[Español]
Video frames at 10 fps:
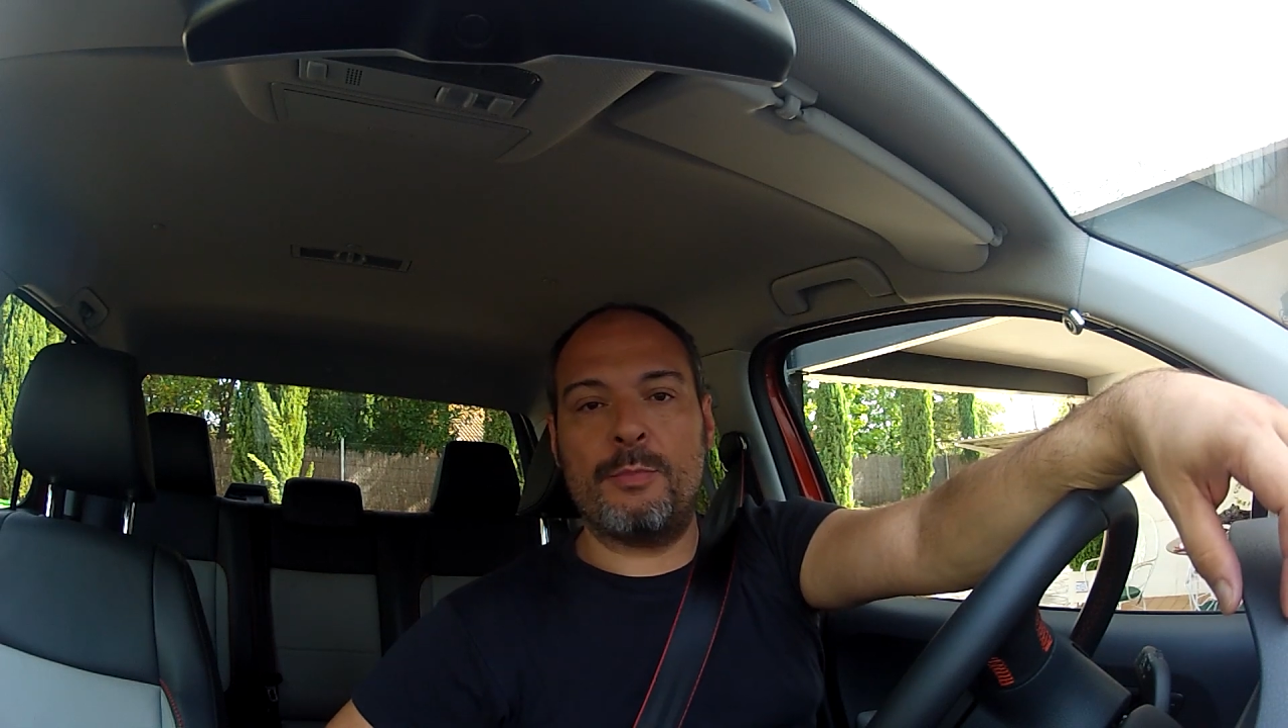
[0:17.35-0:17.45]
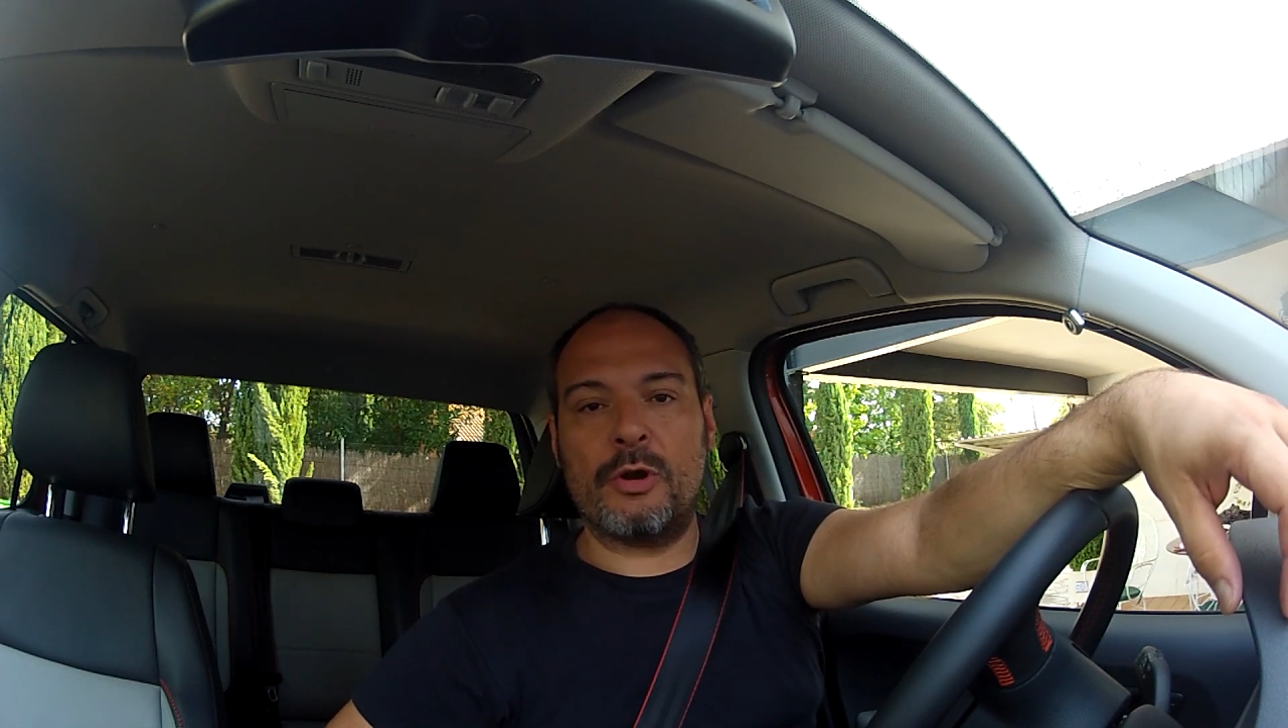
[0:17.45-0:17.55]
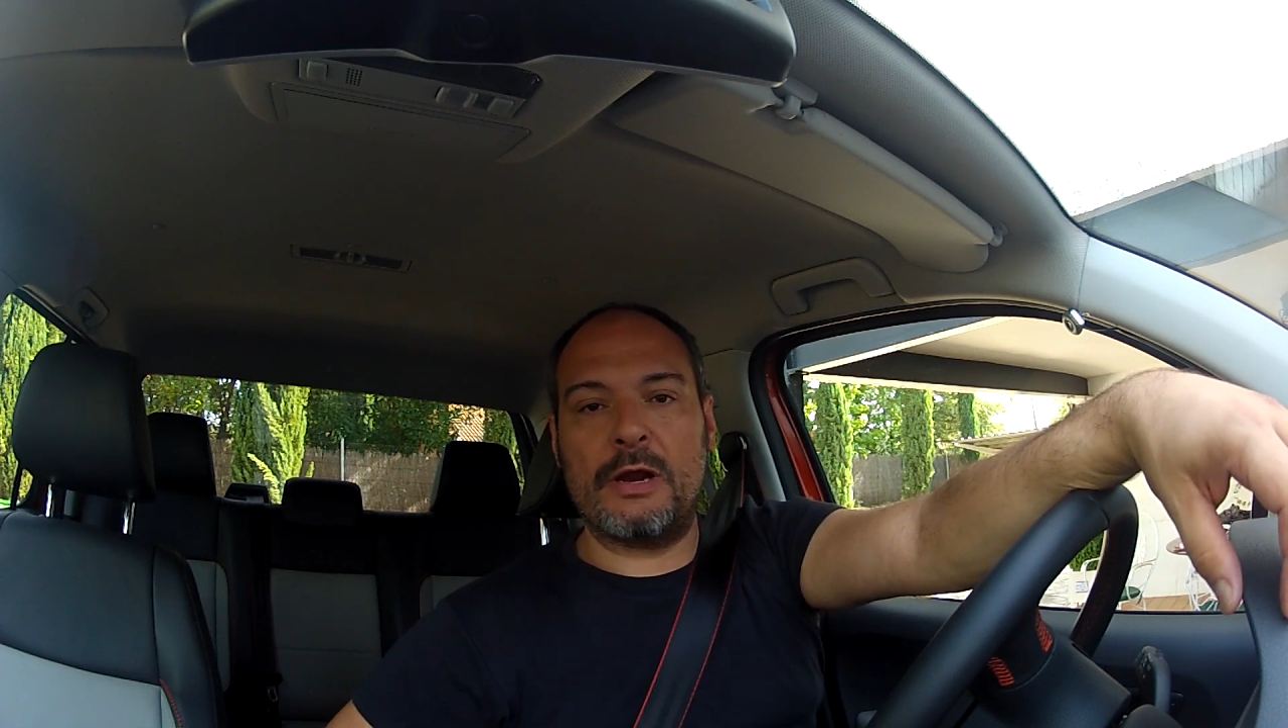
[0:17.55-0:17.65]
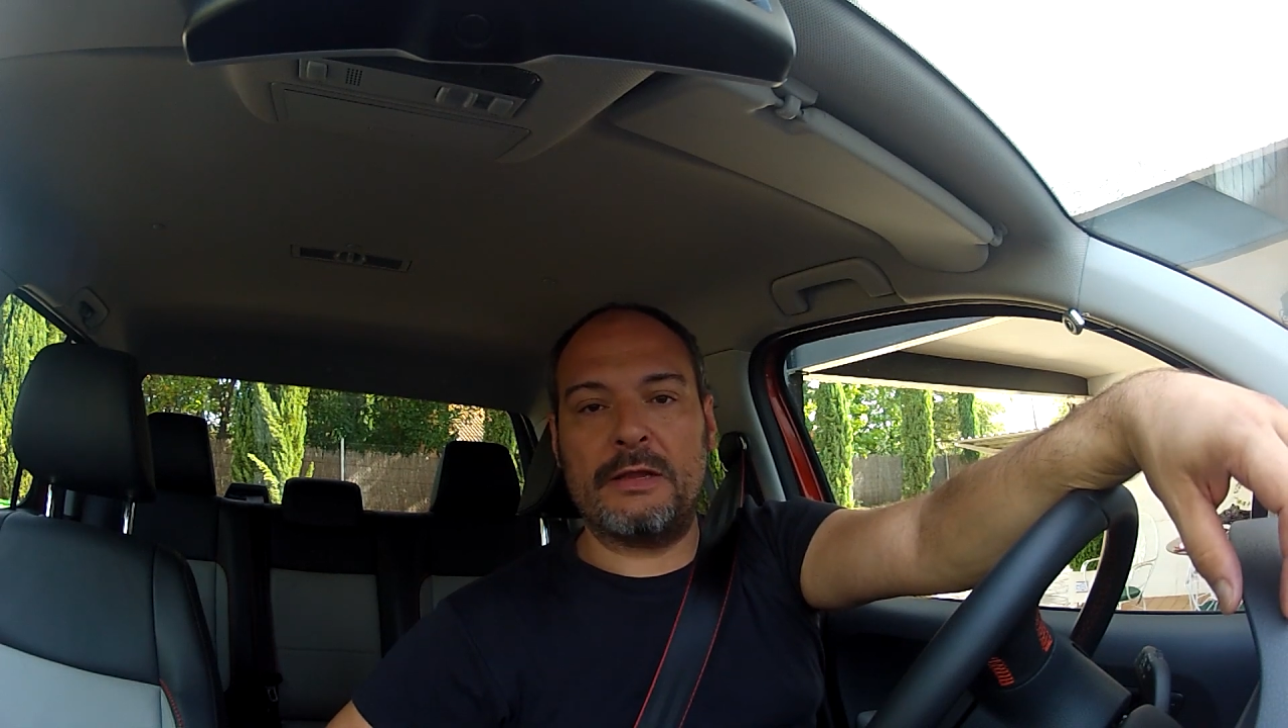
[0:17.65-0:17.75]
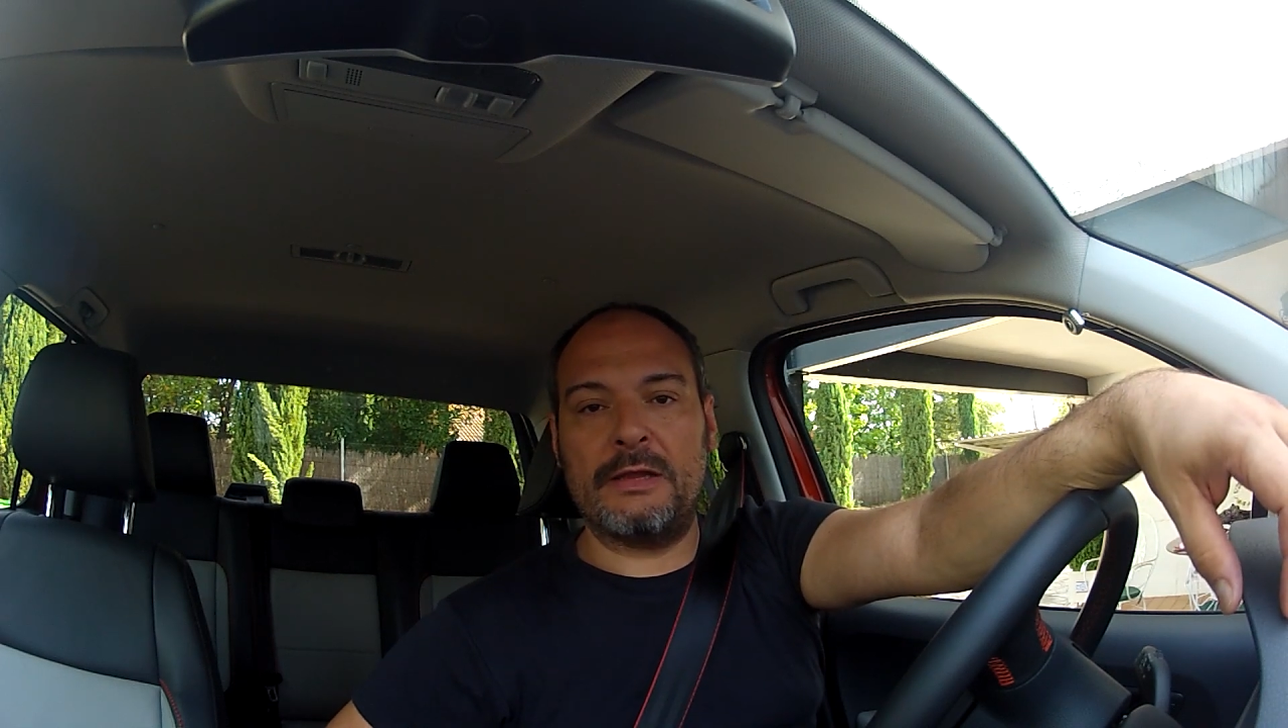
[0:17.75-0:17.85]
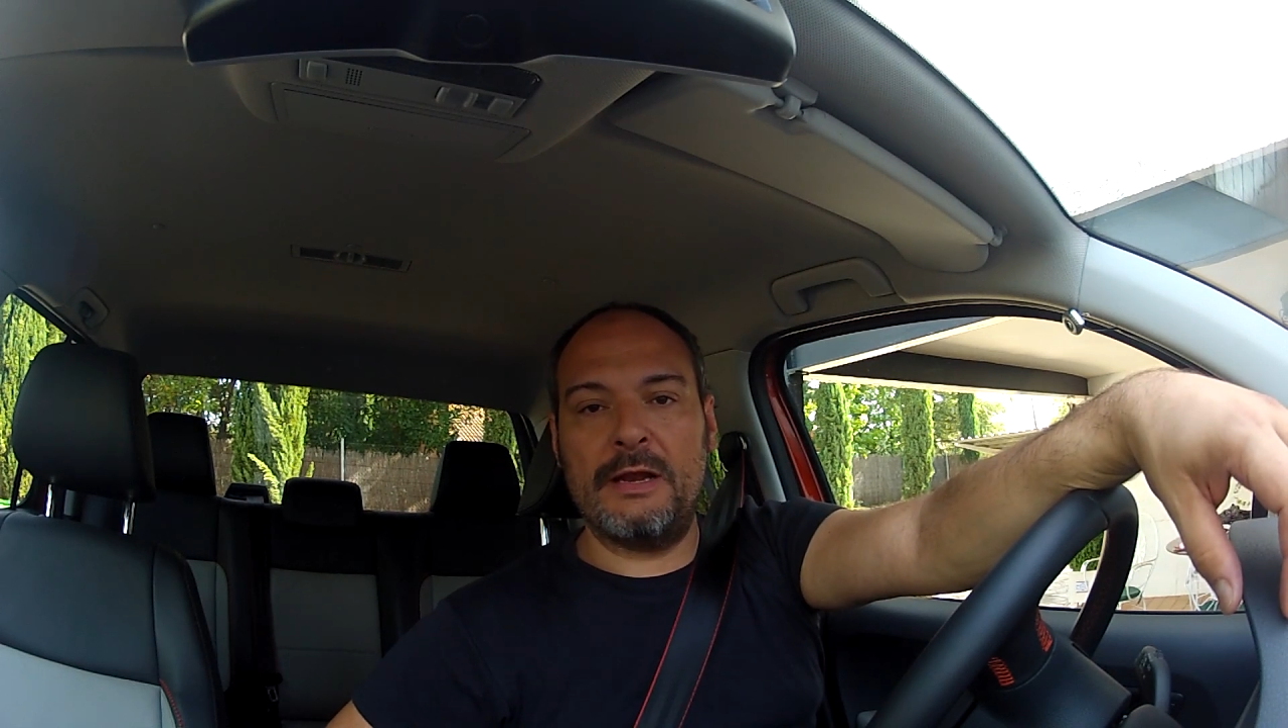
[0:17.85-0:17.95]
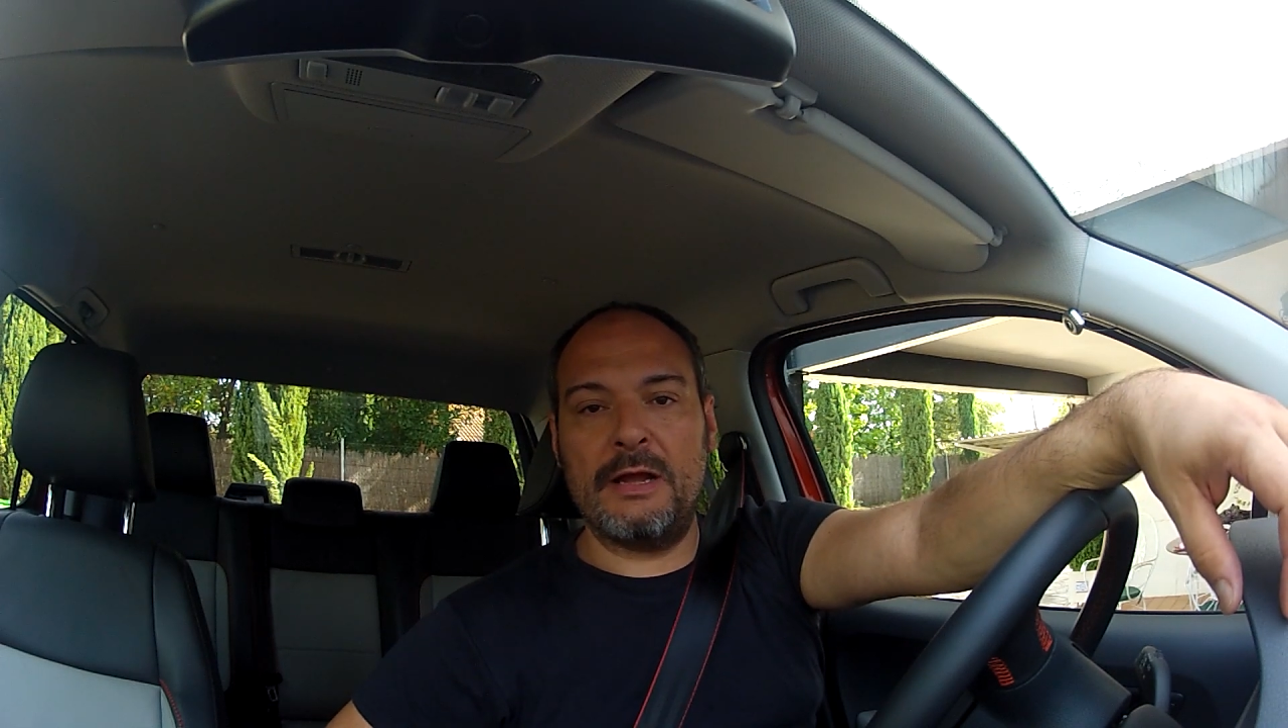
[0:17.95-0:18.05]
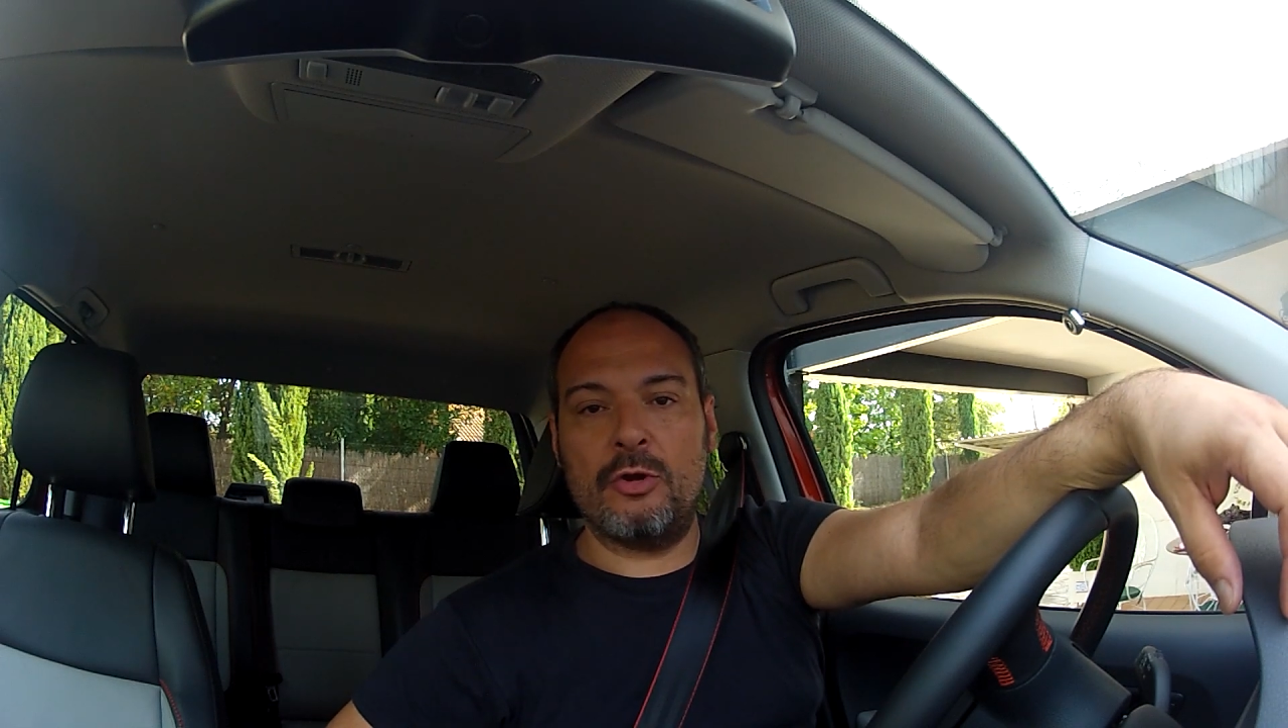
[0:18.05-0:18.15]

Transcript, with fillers: por carretera